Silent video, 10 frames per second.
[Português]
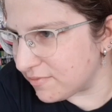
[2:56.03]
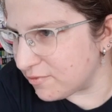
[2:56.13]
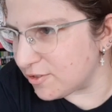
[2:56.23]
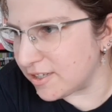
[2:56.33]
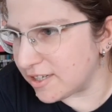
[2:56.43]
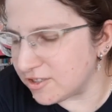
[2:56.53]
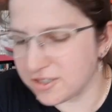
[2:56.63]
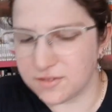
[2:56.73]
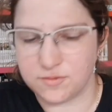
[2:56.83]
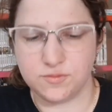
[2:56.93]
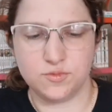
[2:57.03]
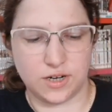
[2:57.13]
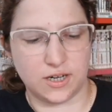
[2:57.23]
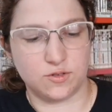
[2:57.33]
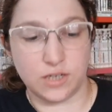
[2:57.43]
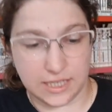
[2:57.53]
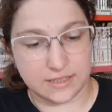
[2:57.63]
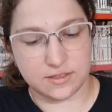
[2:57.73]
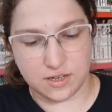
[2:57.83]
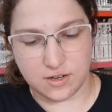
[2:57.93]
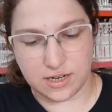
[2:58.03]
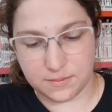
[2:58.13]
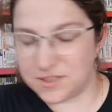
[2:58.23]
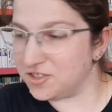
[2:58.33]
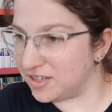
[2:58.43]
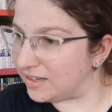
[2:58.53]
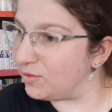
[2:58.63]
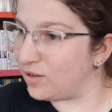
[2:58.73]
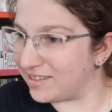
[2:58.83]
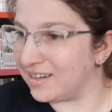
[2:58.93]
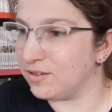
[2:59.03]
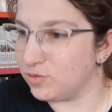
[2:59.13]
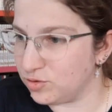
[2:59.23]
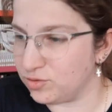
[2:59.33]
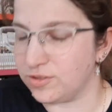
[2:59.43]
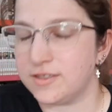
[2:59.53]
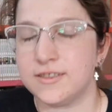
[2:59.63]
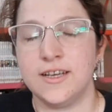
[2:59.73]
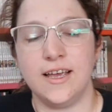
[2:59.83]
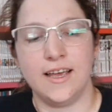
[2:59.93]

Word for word: Vou ter que achar um buraco. Aliás, eu acabei de guardar os dois.